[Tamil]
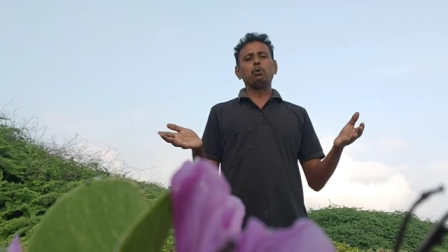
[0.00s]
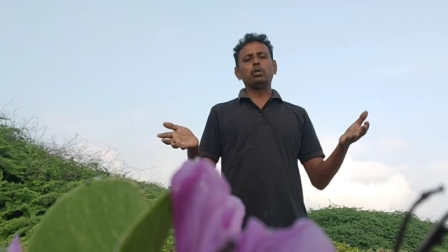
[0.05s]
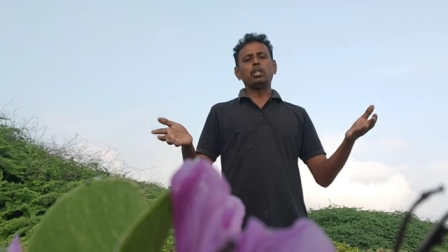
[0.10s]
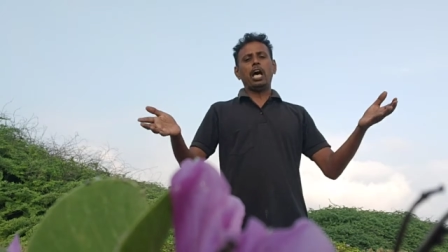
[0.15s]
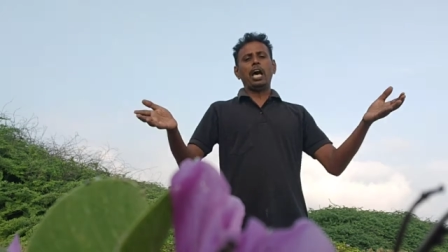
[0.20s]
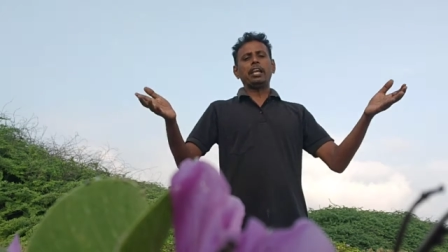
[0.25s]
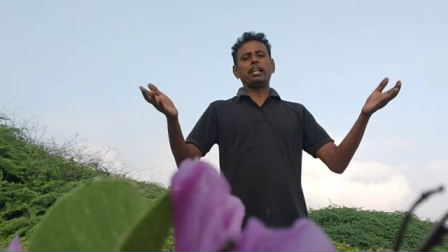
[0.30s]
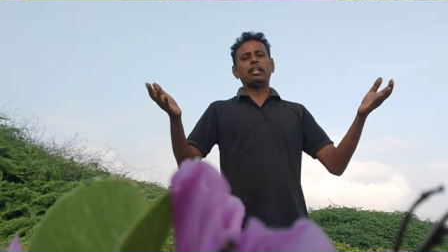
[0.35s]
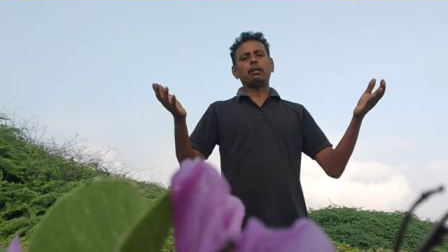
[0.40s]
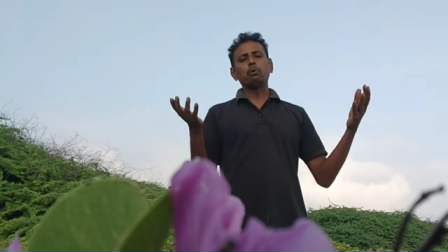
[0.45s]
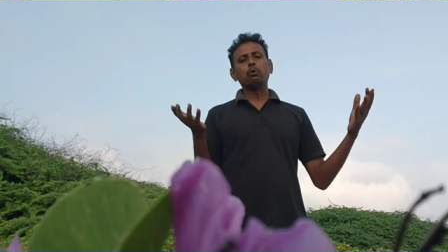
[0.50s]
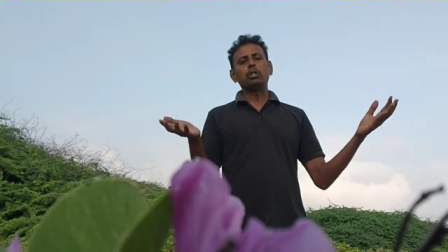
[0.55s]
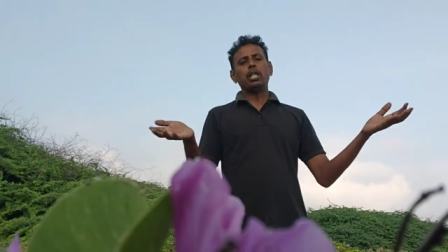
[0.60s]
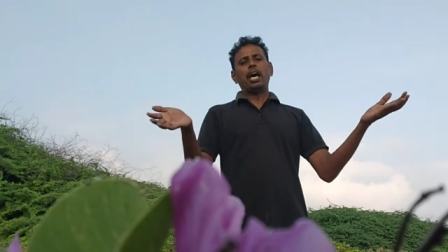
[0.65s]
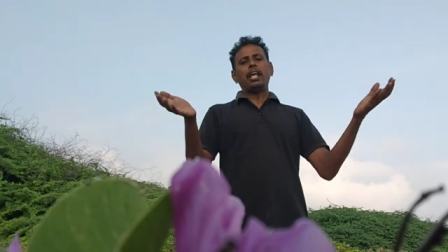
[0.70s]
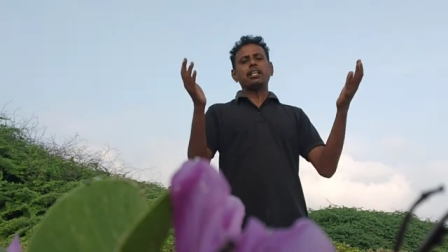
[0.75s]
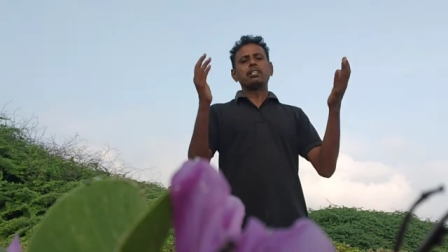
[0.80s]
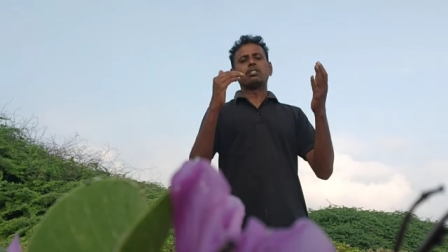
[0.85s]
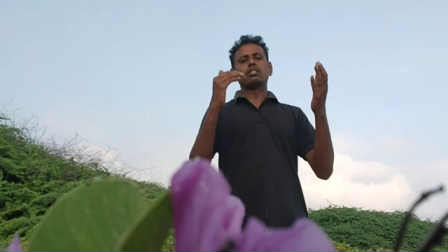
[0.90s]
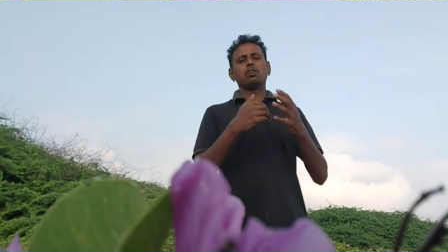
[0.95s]
ஊதாரி
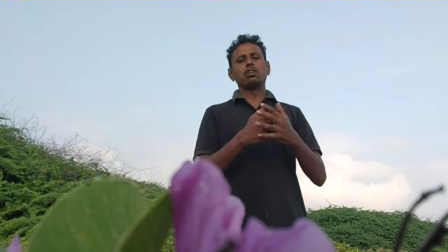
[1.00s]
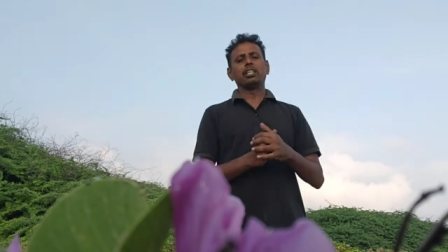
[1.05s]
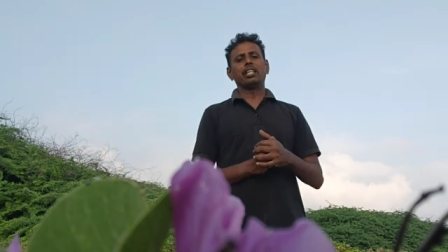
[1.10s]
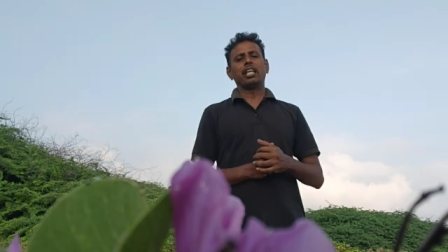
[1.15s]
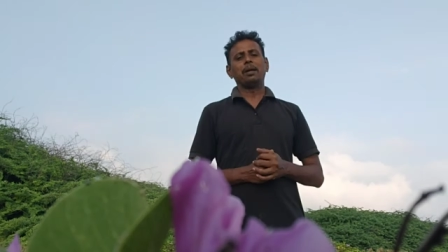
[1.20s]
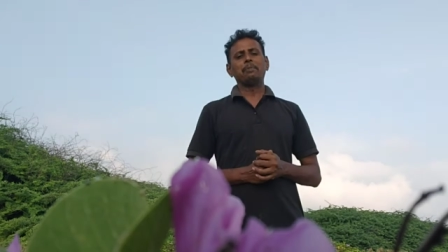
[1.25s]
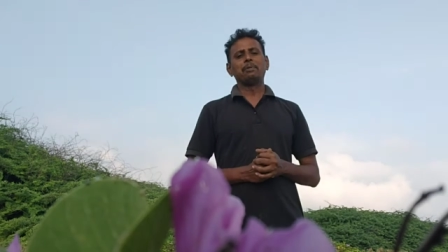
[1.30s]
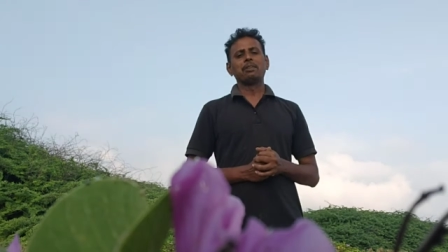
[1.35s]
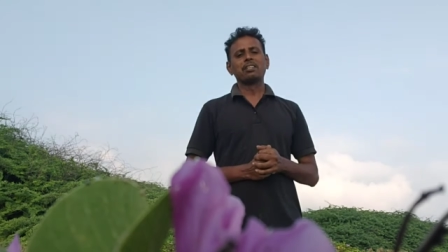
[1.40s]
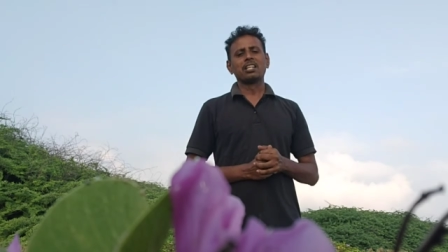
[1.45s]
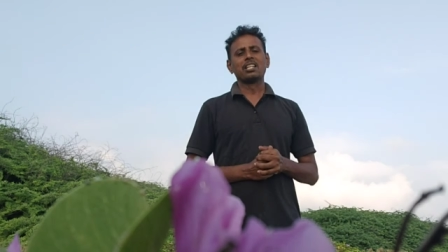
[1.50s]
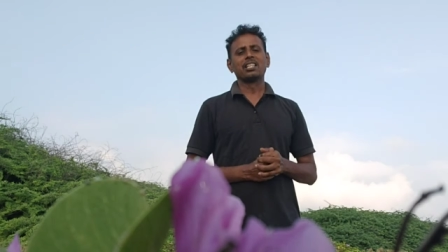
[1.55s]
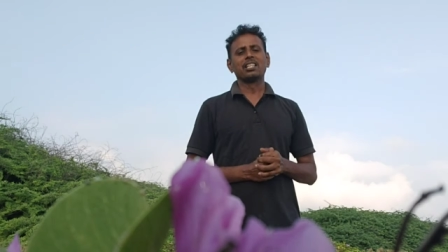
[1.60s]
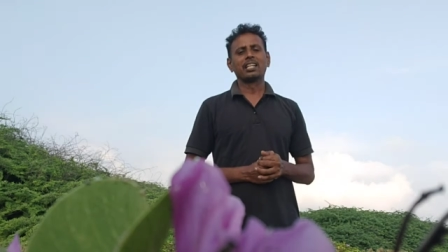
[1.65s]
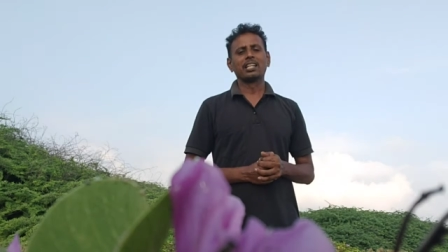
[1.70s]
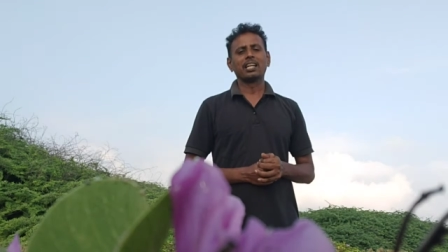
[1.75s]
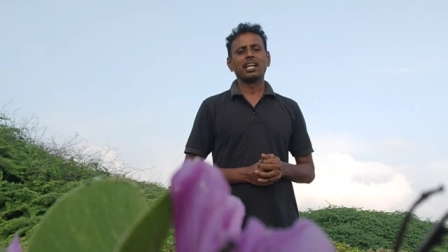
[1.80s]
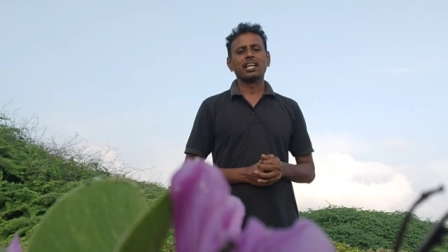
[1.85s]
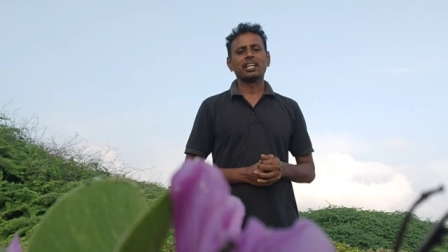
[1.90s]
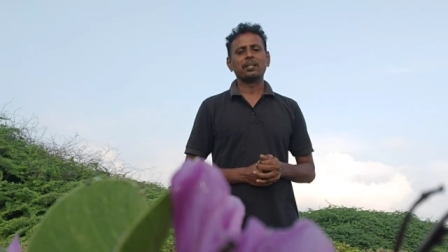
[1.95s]
ஊதாரின்னு சொல்லுது அப்படின்னு
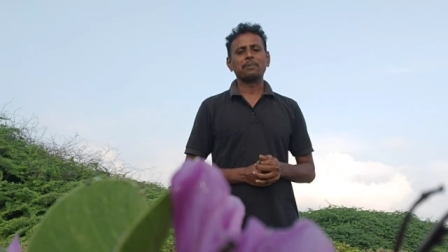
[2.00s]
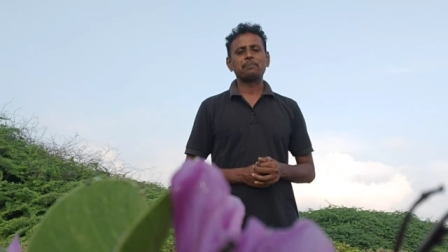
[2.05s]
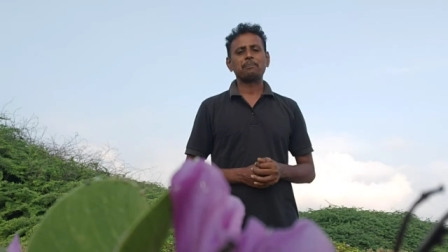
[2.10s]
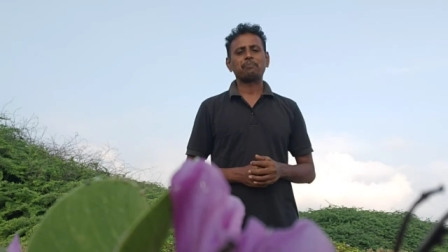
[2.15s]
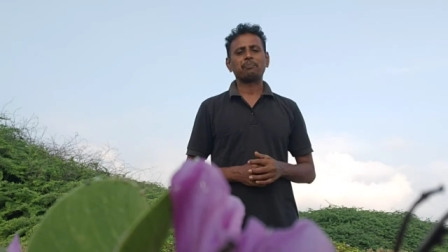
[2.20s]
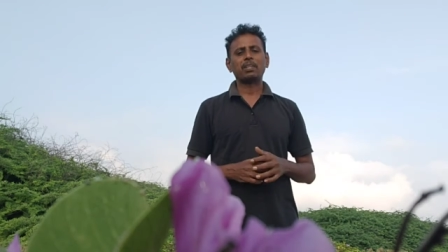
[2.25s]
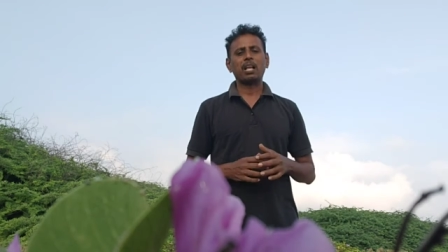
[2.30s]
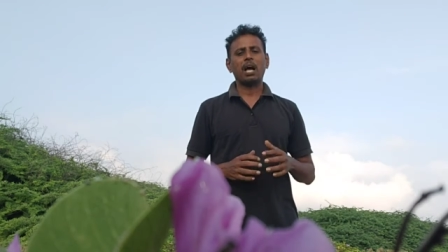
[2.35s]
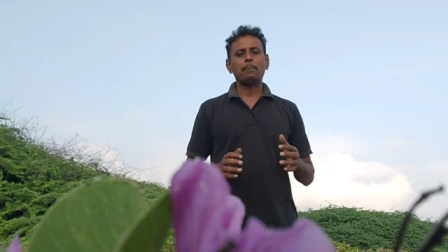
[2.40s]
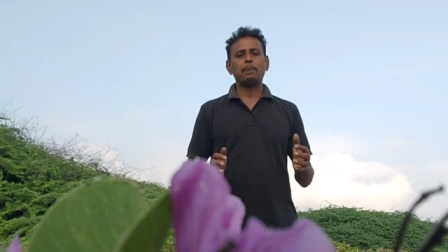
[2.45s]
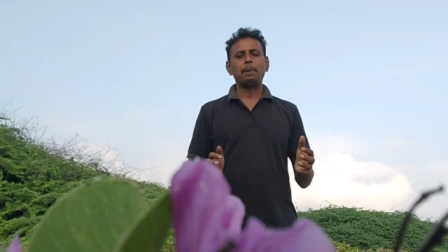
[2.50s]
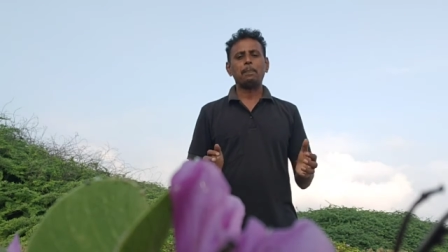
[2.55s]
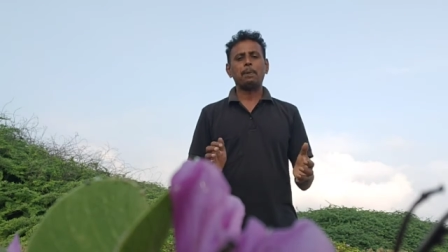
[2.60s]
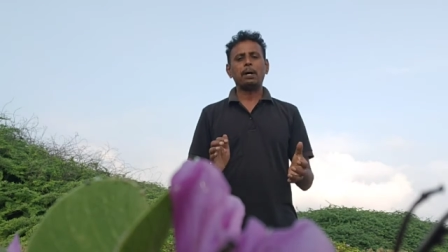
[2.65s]
இருந்திருக்காரு அப்போ